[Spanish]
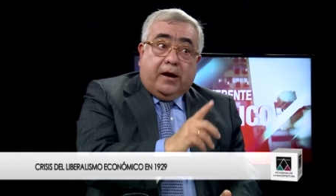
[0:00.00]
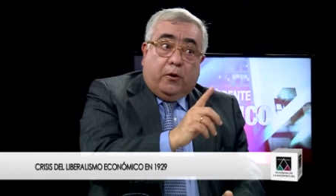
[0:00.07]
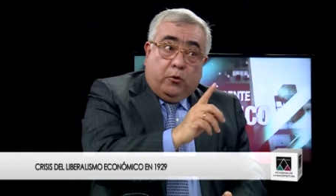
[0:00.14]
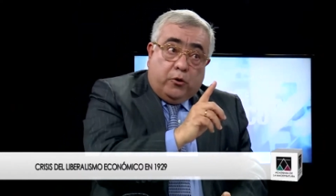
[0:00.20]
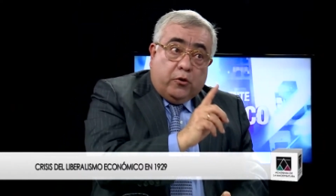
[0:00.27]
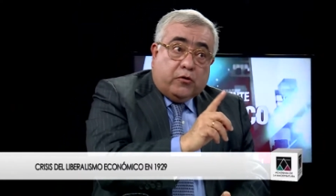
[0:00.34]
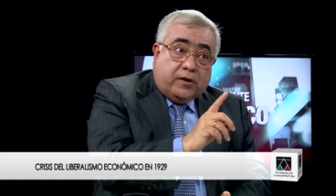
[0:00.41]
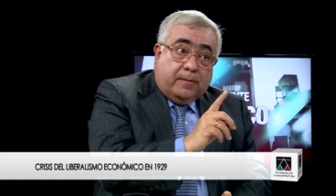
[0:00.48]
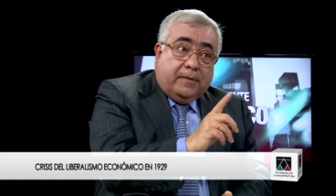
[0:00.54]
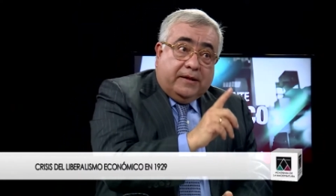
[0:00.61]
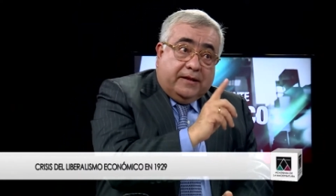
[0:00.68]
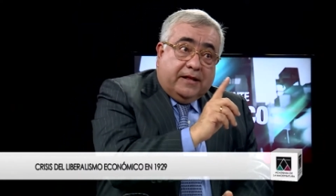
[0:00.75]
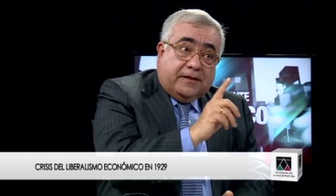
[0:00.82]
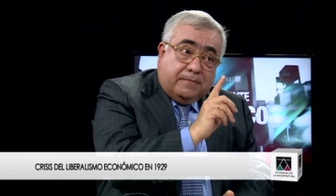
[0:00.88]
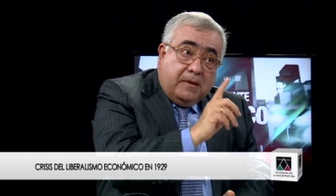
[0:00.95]

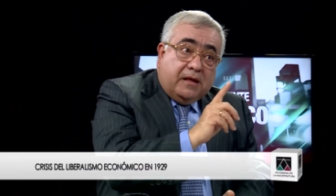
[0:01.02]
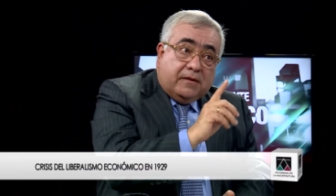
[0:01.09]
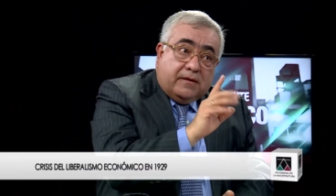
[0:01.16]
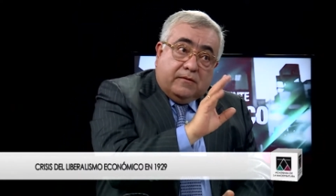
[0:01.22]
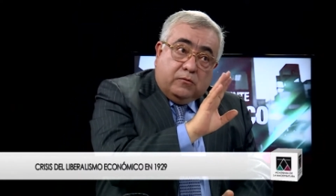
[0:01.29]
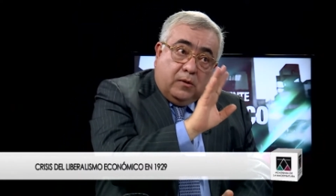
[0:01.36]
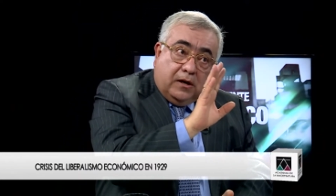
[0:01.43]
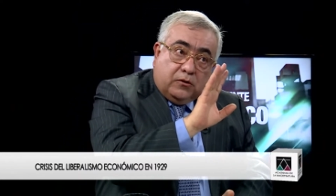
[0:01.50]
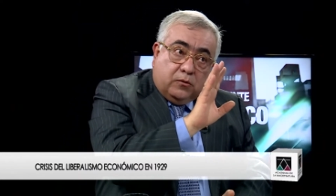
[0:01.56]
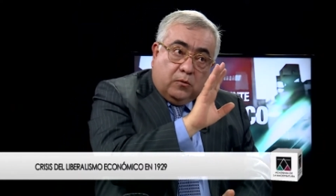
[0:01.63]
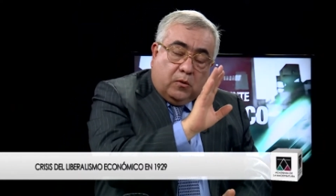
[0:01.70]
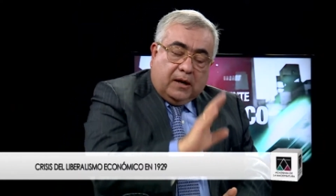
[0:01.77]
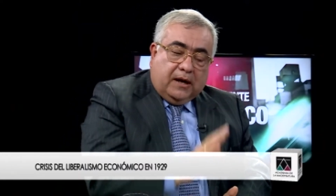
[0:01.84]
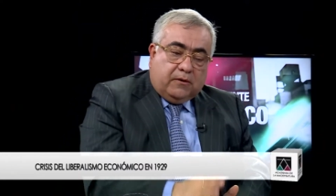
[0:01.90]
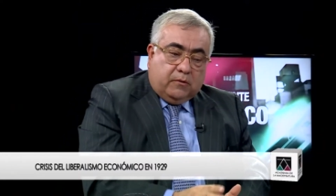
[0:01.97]
curiosamente, Smith nunca tuvo
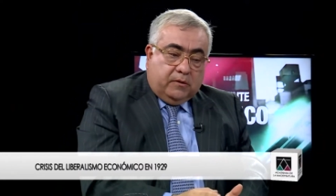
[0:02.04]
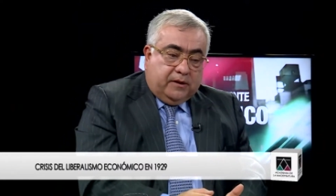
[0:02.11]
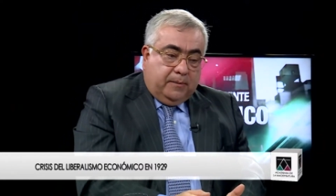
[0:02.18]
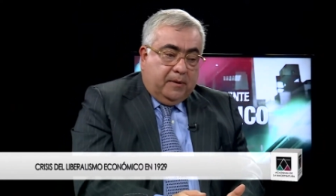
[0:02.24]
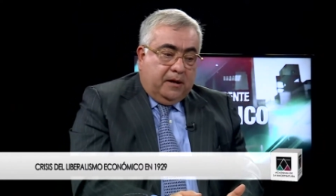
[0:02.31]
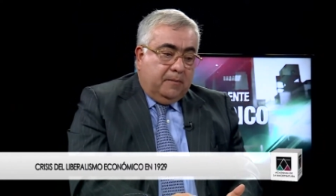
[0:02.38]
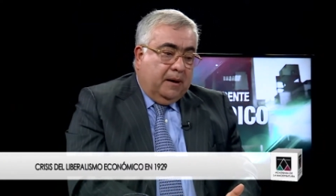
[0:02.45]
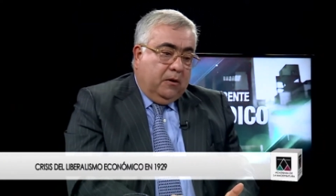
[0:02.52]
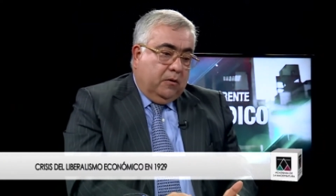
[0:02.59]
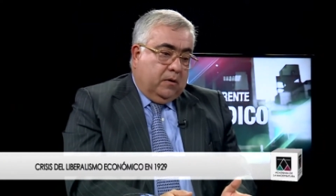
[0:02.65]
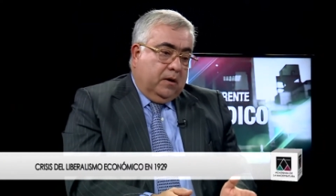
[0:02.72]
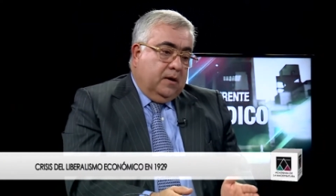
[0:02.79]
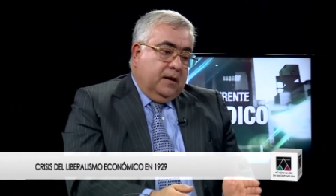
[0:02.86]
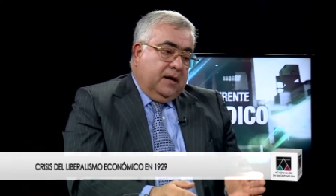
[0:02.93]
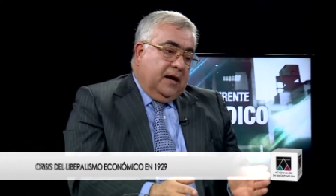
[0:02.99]
claro el tema del valor.
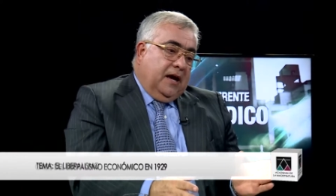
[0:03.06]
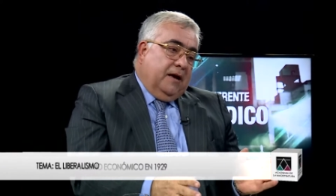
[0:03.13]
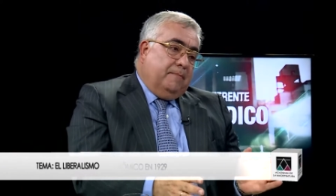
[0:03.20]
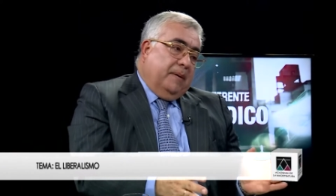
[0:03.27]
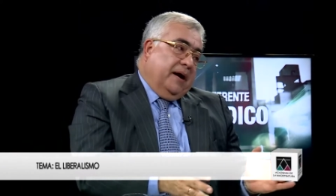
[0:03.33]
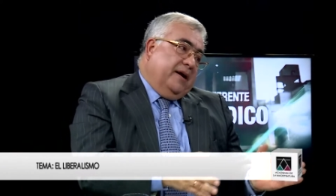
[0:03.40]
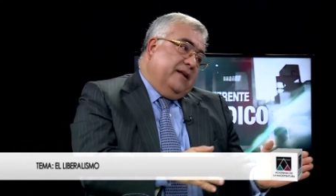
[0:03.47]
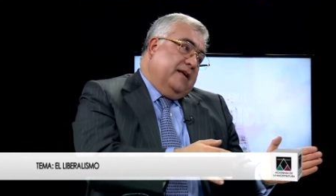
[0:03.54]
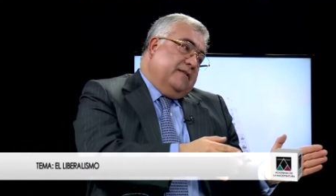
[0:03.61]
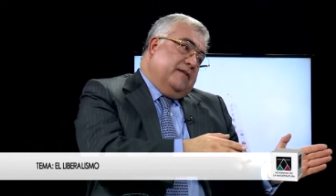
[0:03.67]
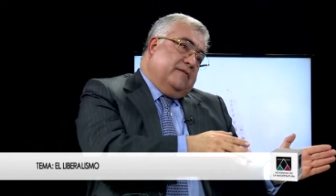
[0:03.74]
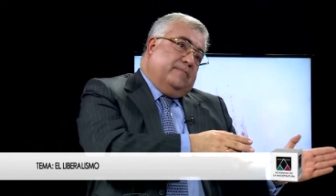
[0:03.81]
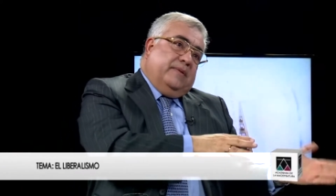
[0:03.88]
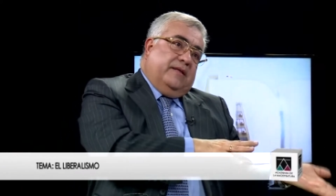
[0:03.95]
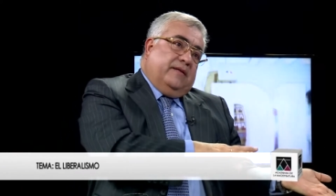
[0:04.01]
Hay páginas de
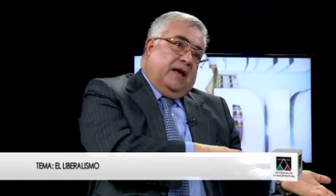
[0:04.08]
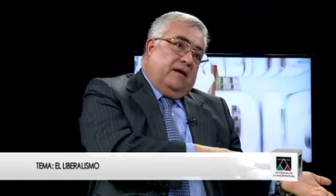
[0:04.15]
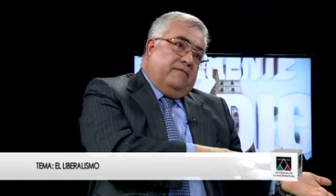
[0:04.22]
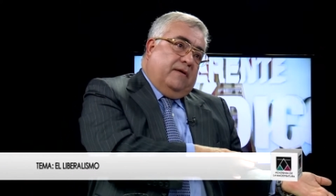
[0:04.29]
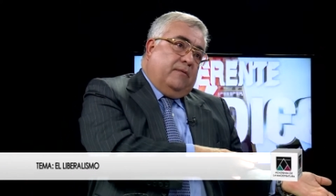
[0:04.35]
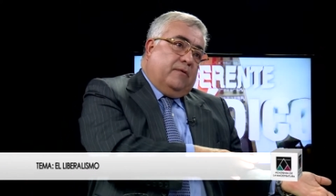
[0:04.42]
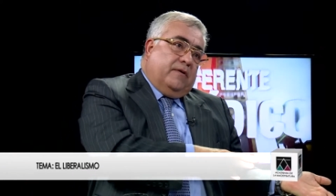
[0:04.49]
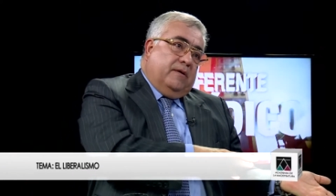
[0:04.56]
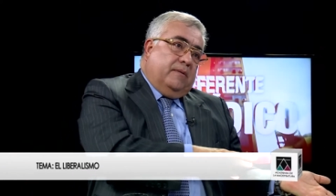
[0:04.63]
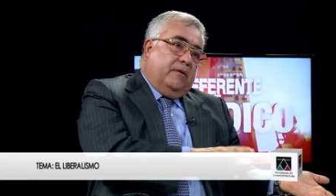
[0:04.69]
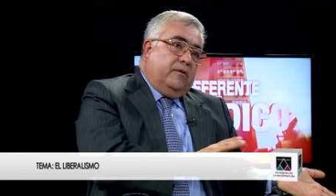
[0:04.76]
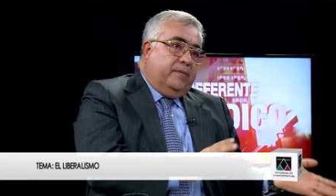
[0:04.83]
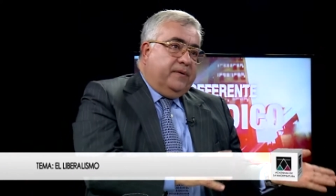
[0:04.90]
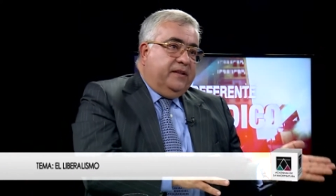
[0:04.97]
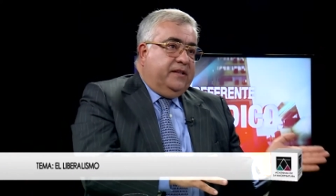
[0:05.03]
Smith a favor del valor
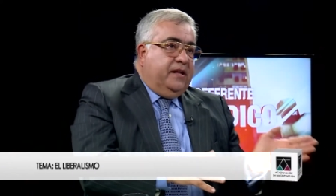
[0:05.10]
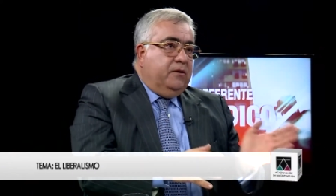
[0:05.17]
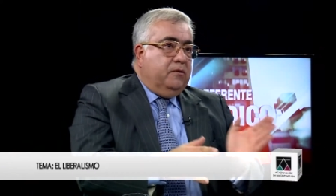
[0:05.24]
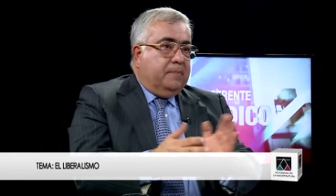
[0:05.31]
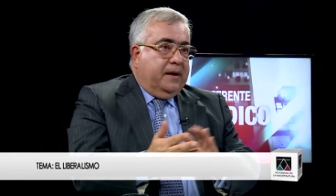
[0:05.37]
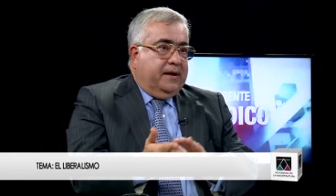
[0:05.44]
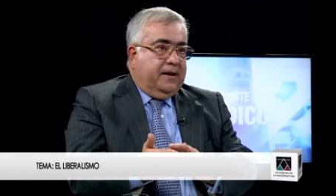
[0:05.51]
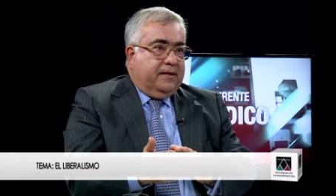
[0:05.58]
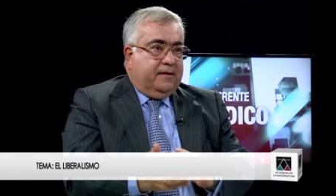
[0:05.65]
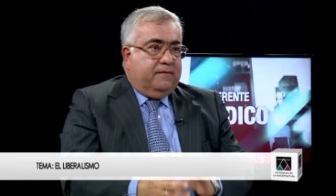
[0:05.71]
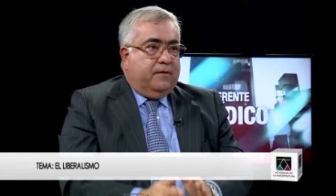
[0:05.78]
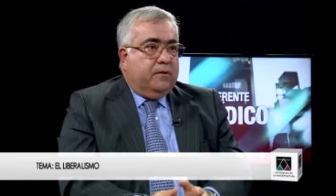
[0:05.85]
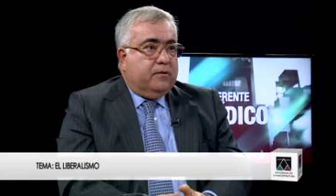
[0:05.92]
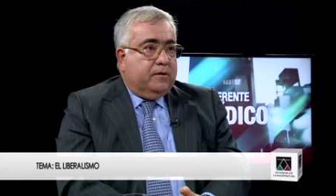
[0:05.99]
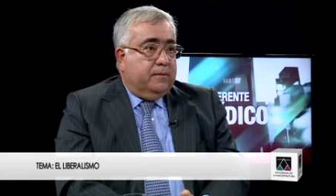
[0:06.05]
objetivo y páginas a
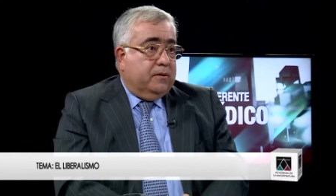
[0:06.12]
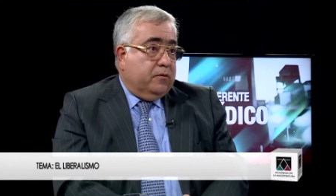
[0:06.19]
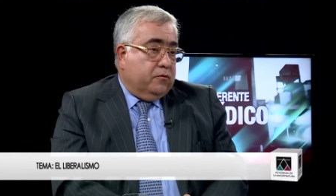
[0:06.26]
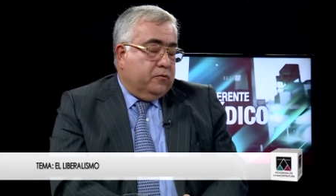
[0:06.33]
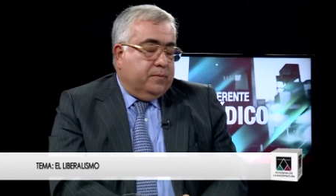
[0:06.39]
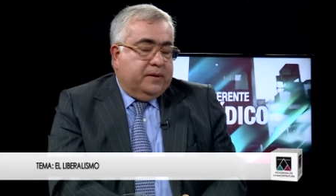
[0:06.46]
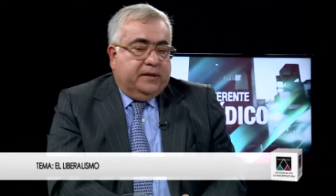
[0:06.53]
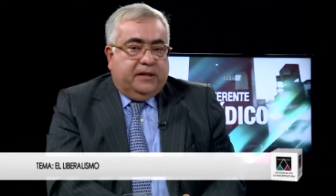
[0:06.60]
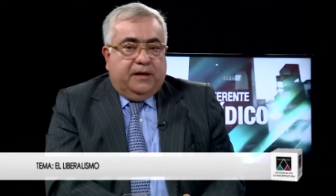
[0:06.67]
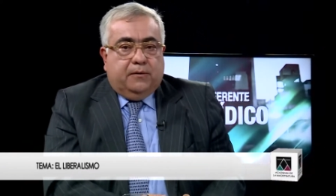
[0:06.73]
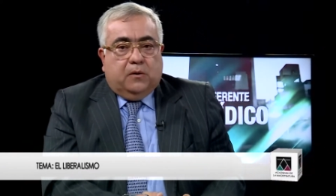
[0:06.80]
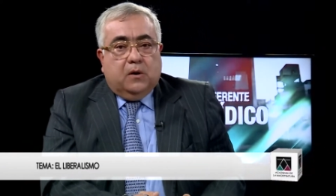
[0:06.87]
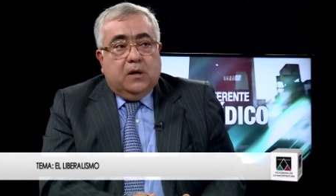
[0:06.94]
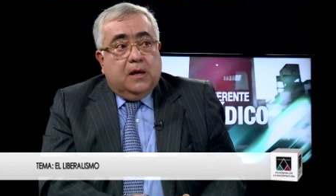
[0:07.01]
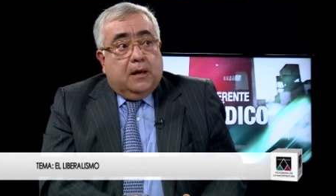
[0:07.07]
favor del valor subjetivo.
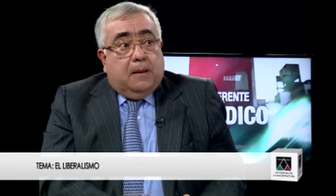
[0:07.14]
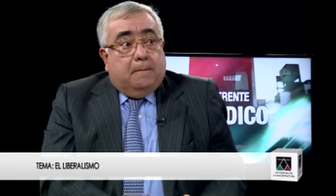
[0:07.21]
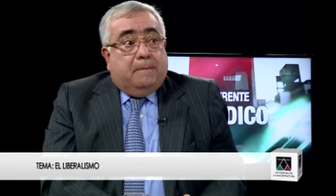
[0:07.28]
Ahí